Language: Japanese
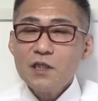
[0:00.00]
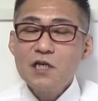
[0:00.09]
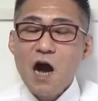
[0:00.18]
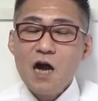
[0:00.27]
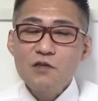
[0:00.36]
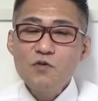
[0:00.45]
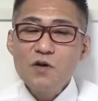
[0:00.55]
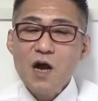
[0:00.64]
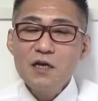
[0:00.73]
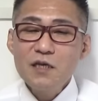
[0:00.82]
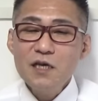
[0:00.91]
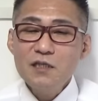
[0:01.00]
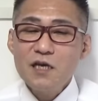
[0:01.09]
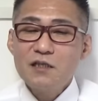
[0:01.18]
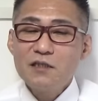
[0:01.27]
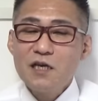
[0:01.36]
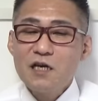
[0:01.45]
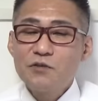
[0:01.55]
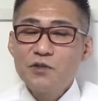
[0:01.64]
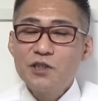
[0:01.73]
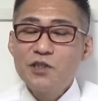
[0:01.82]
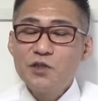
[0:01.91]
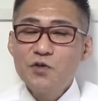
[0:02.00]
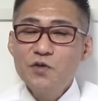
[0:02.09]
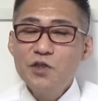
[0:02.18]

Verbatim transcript: 学校関係者はね、あの、必要